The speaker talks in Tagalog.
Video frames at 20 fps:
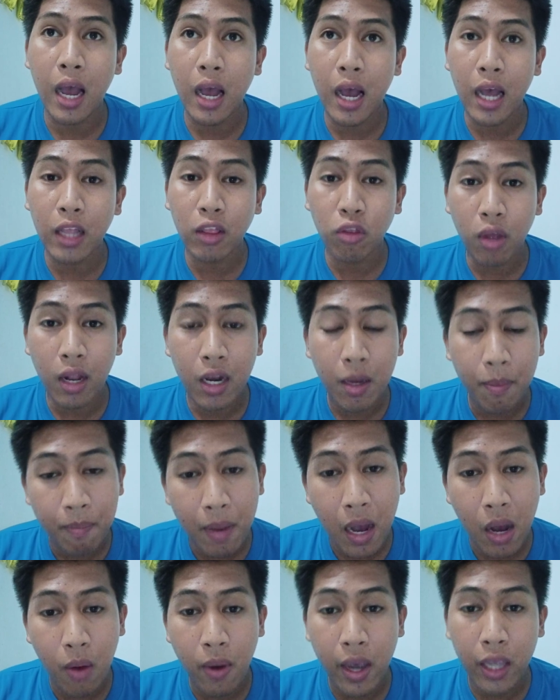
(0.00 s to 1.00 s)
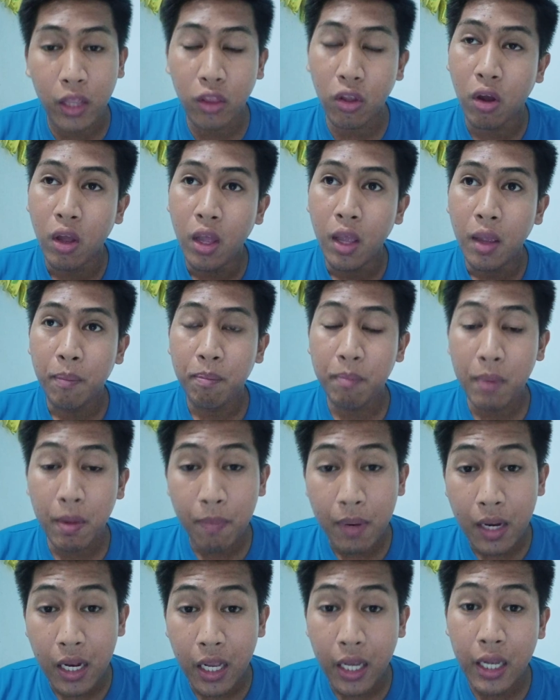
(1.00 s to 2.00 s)
At halimbawa, ito,
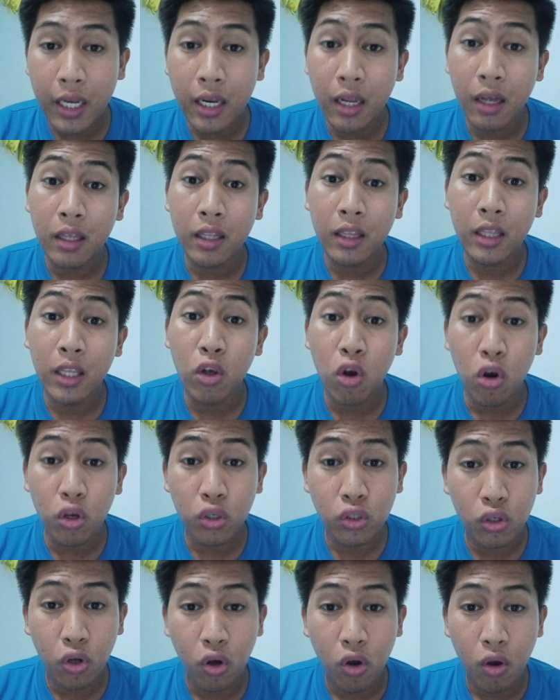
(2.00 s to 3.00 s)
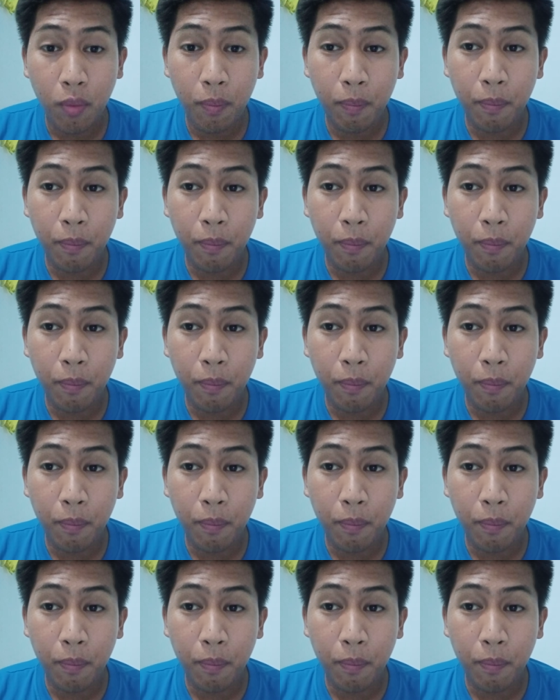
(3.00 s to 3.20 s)
bibili ka ng negosyo,